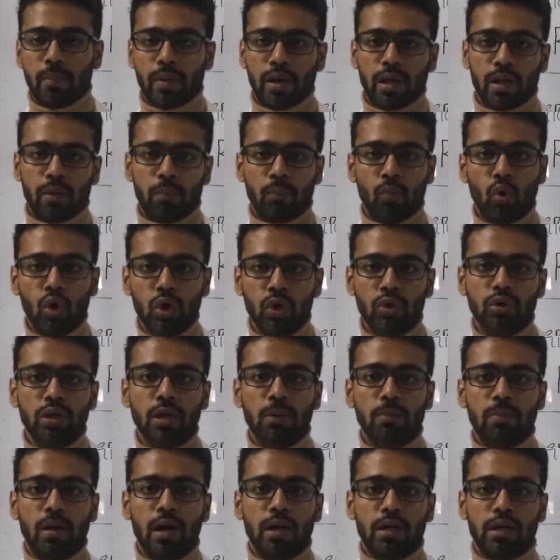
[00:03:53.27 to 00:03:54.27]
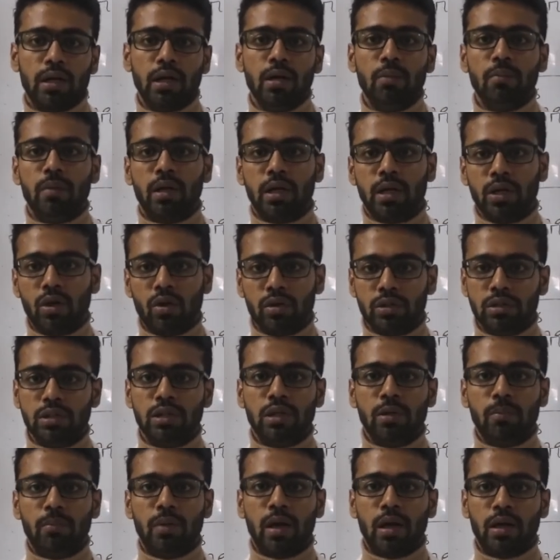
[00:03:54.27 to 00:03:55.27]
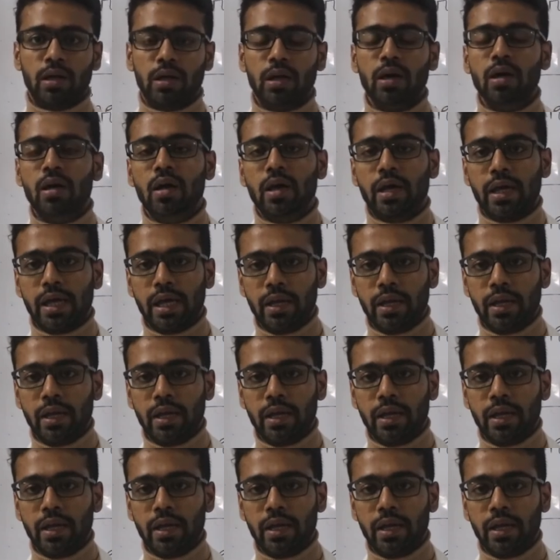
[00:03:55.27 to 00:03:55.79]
মানে পলিউটেড ব্লাডটা বা ডিঅক্সিজেন্টেড ব্লাডটা